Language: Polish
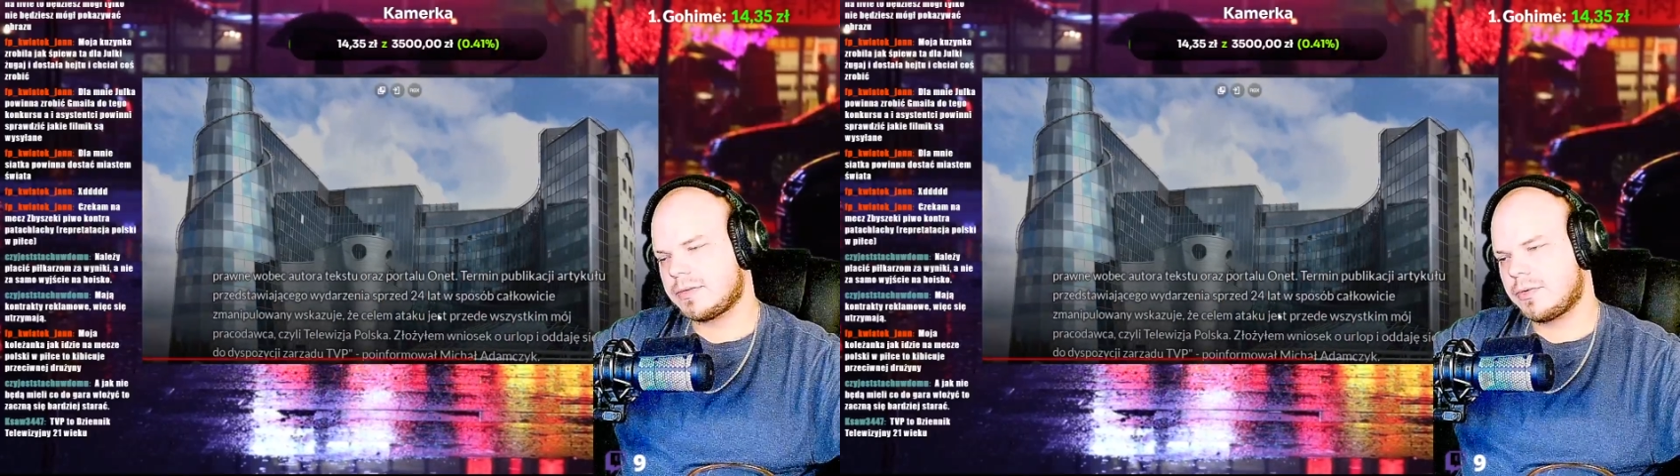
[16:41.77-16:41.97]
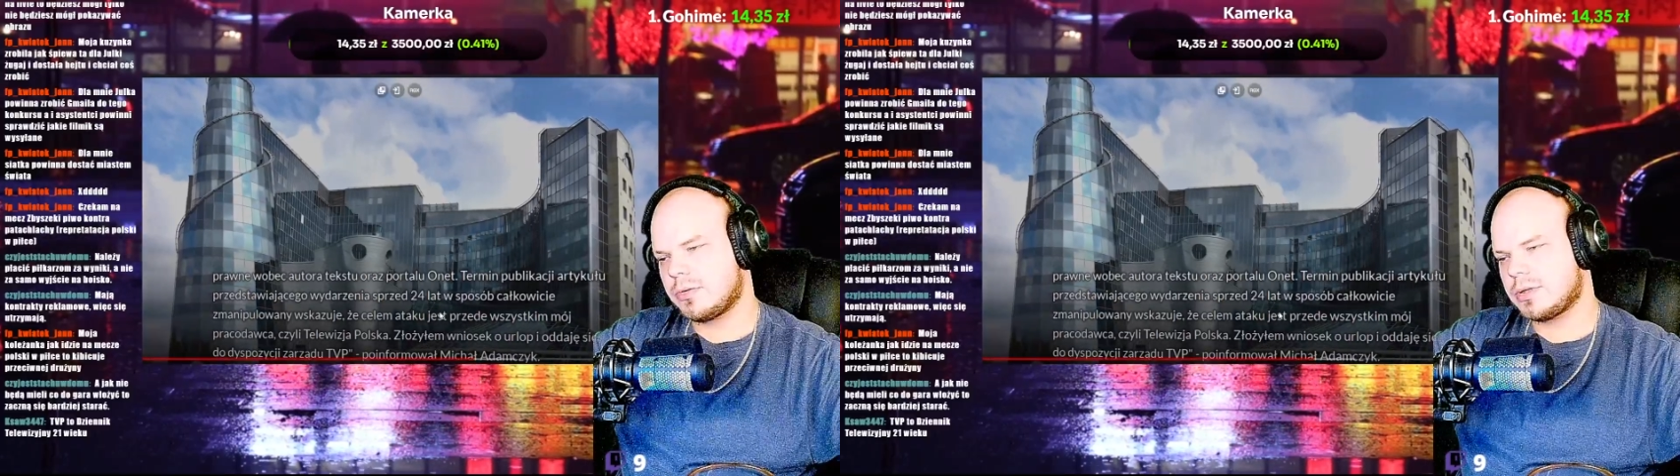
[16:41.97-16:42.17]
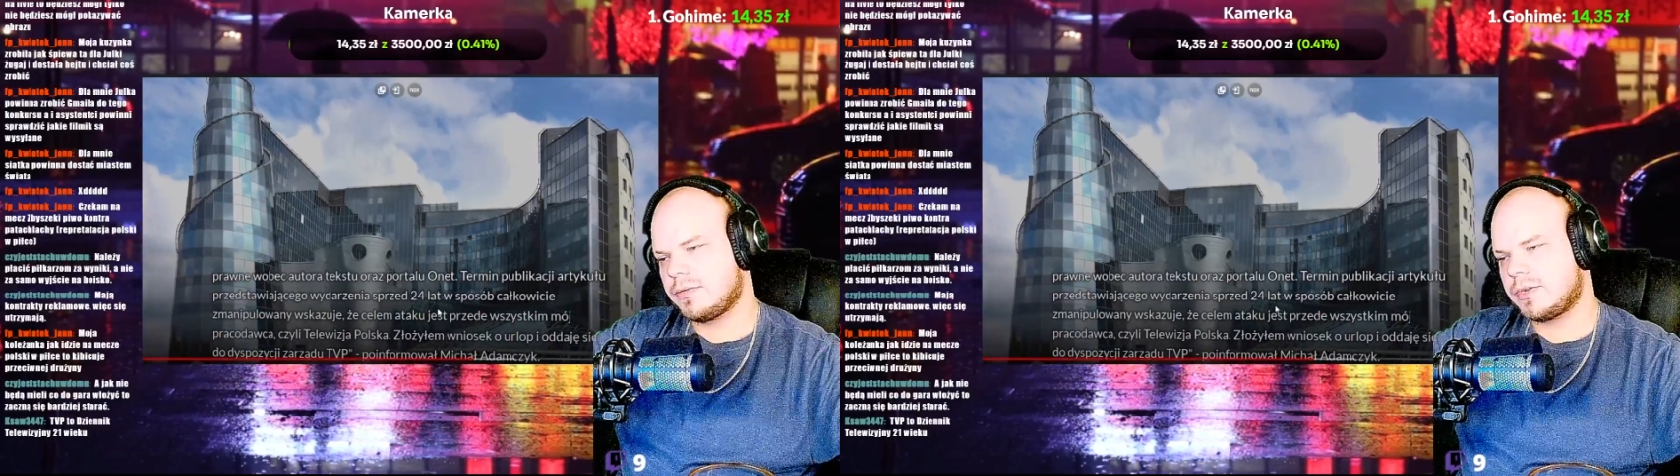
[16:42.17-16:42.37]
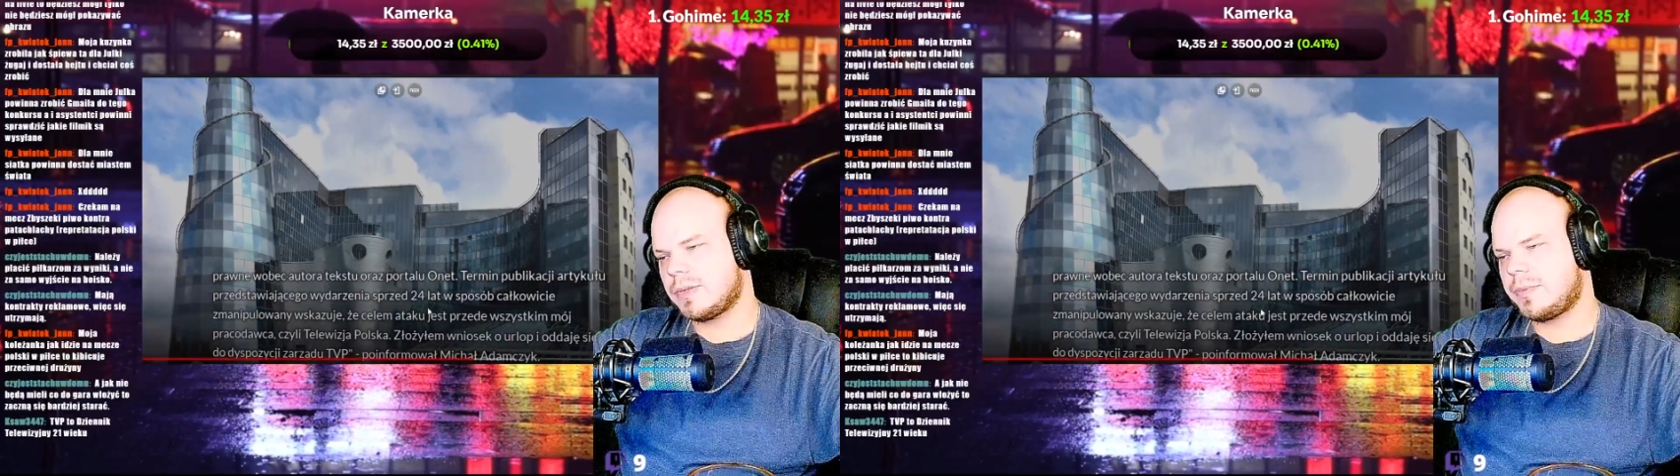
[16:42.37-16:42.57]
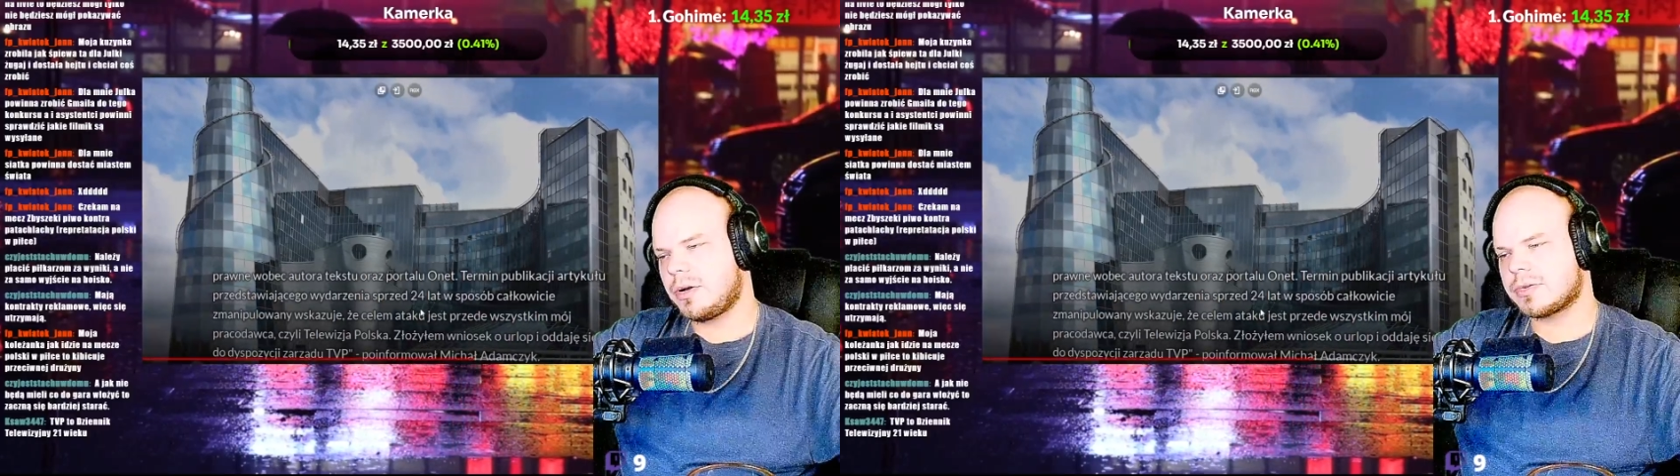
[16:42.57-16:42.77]
twoją telewizję
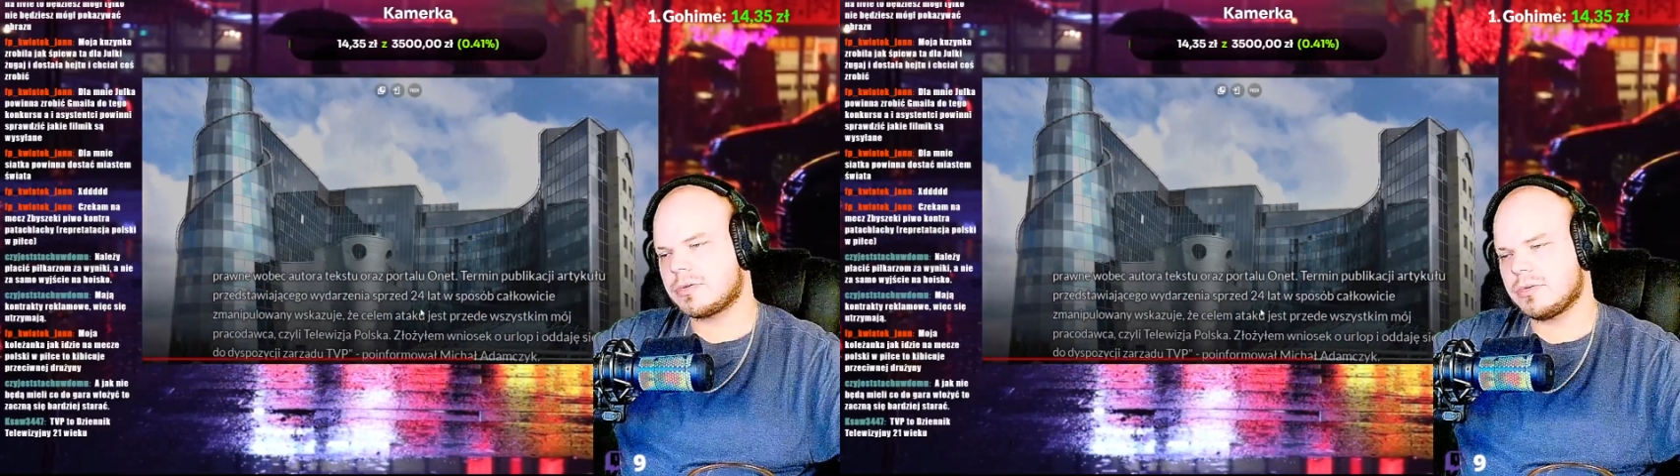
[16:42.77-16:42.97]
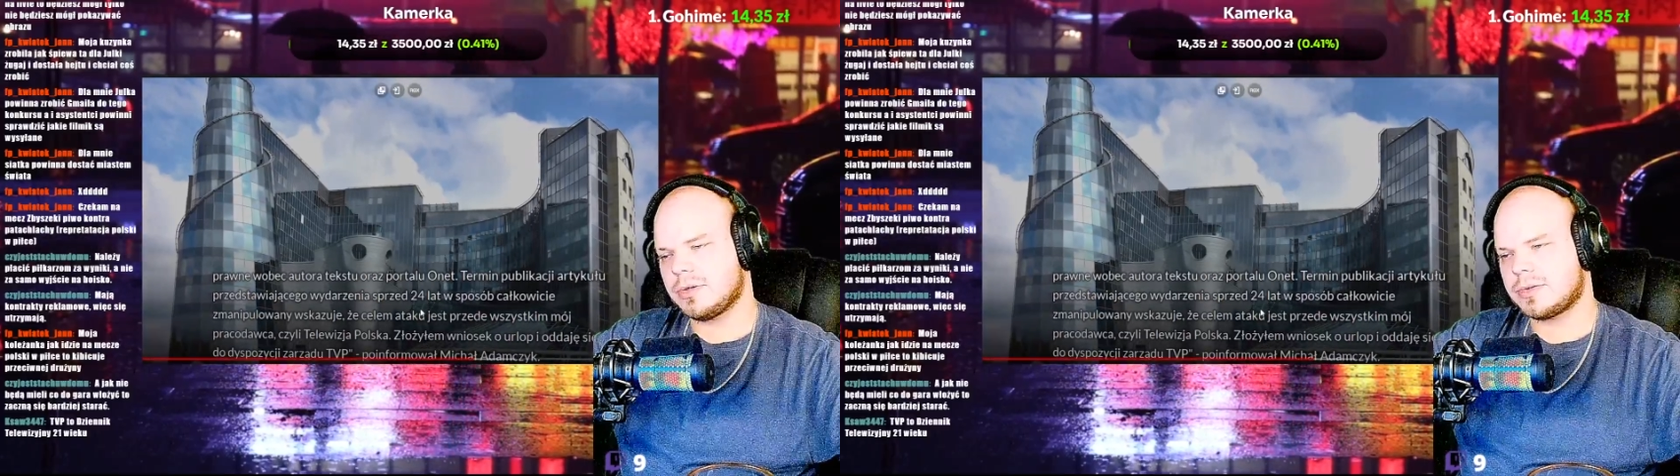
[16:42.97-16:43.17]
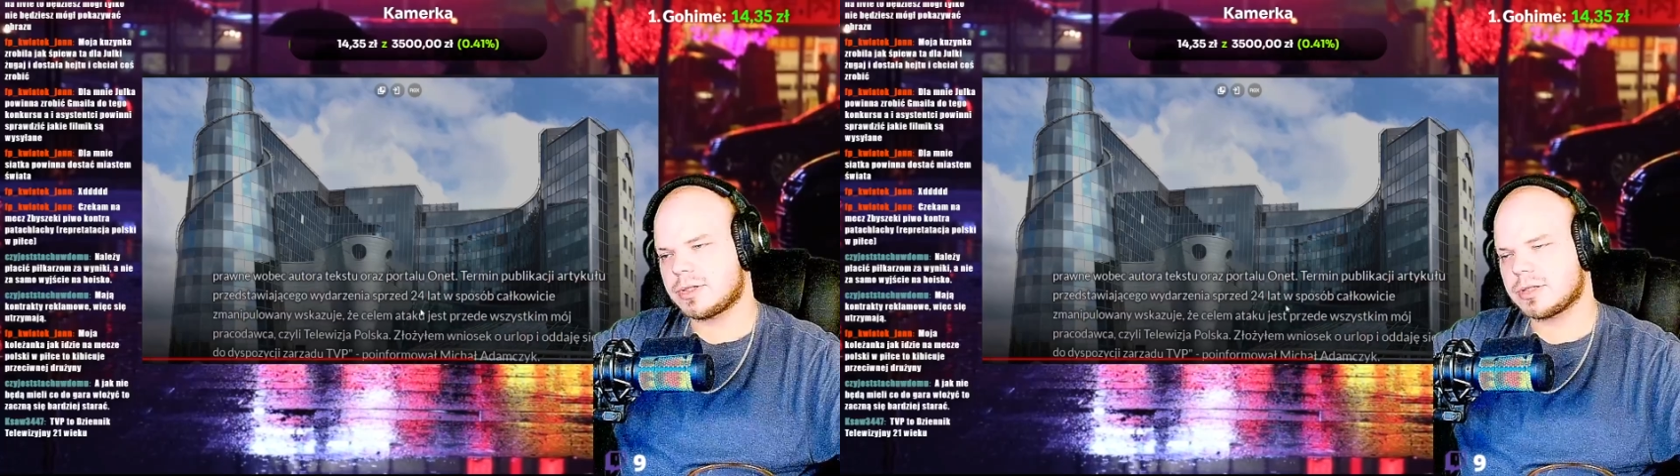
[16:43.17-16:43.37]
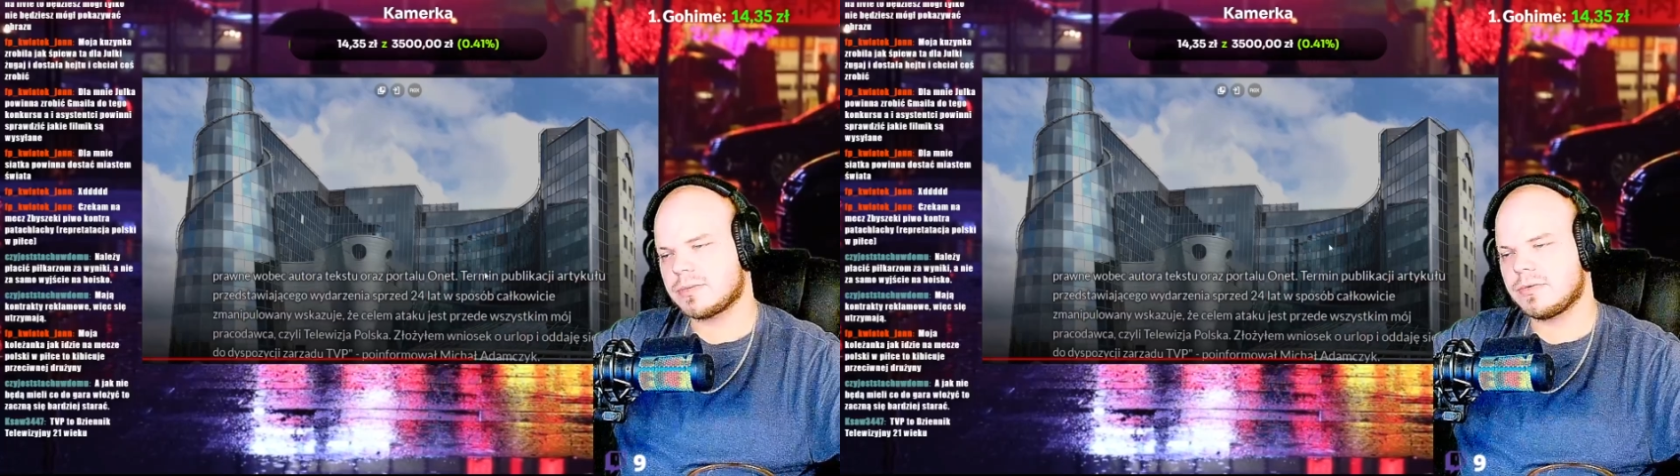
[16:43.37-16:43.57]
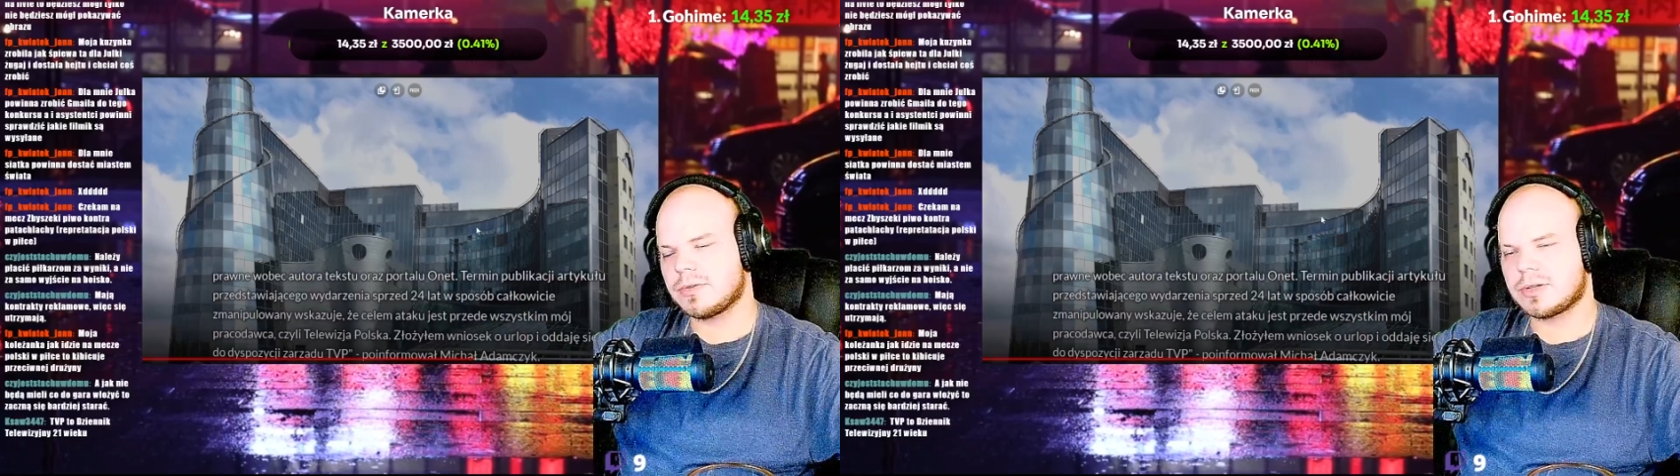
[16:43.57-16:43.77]
polską i szczerze
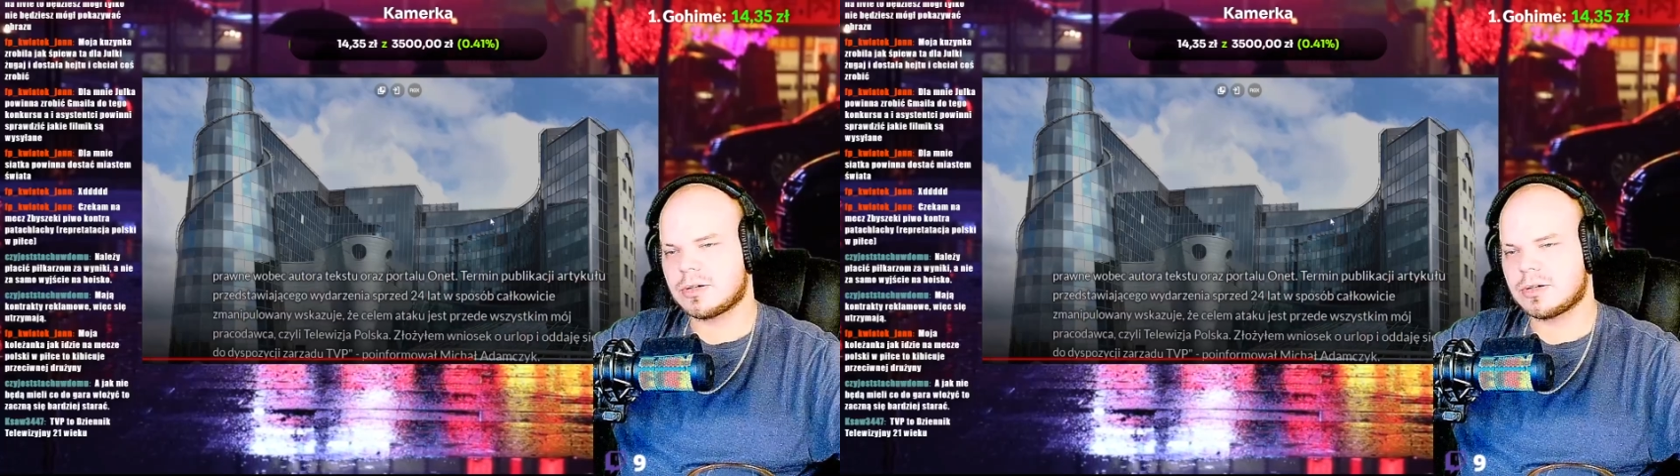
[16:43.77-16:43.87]
mówiąc,